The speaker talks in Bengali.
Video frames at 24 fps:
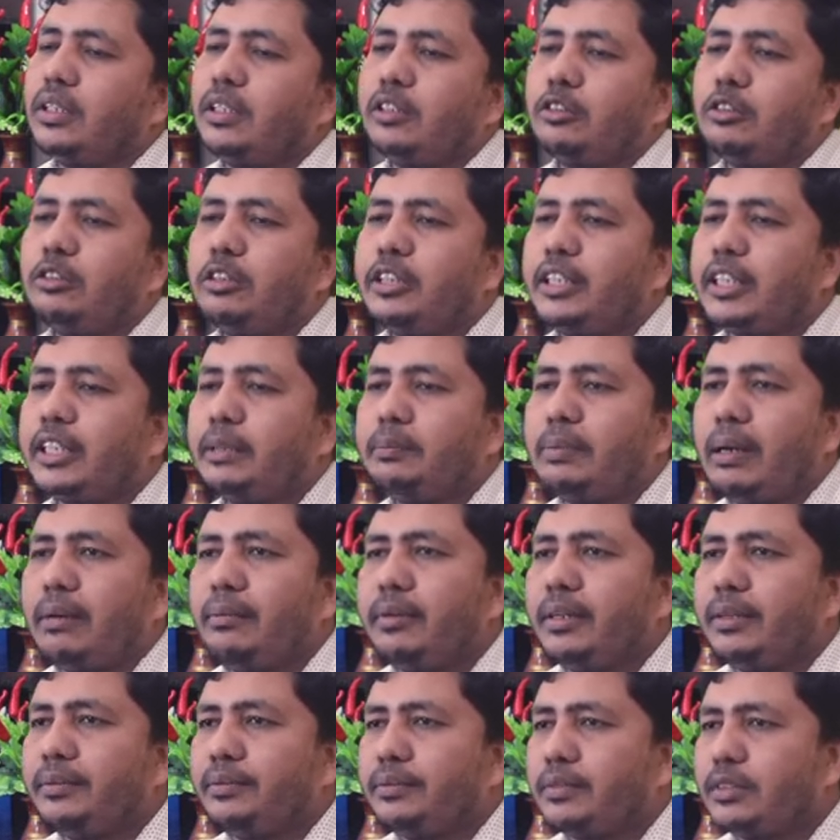তো এটা কি
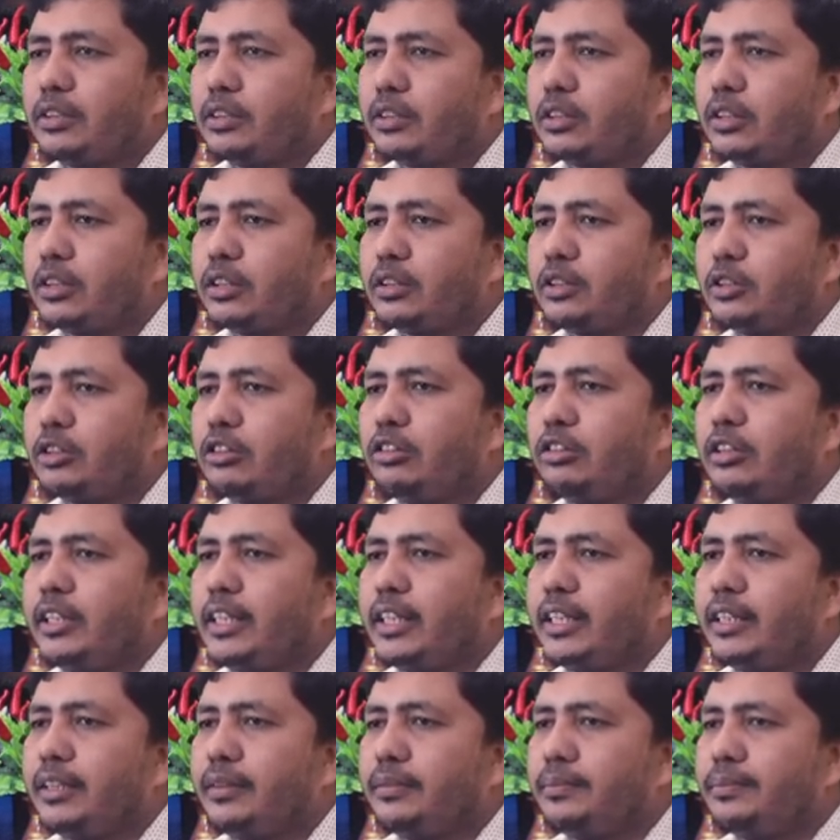পাবে চলুন
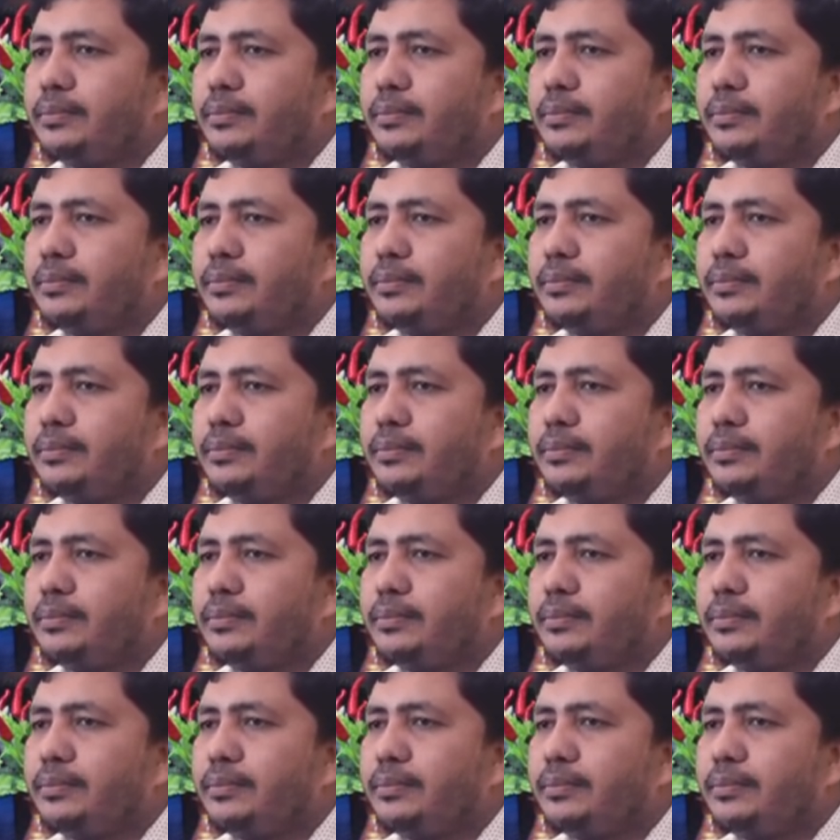দেখি